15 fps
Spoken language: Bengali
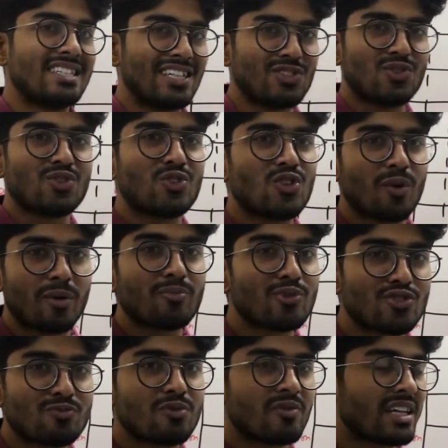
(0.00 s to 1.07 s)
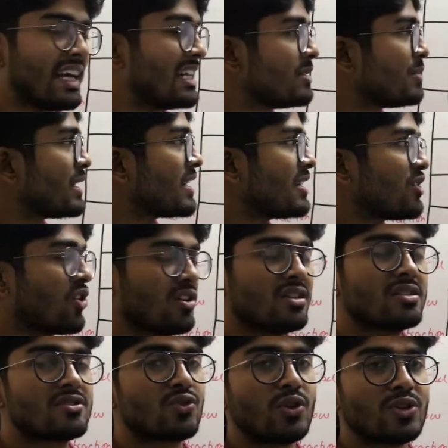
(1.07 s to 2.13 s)
সেই জন্য কিন্তু আমার প্রচুর পরিমাণে এটিপি এখানে
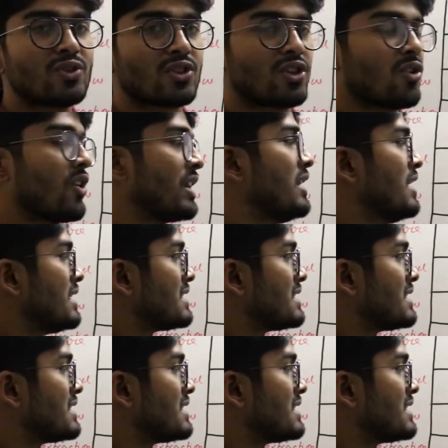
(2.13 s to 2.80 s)
অলওয়েজ তৈরি করতে হয়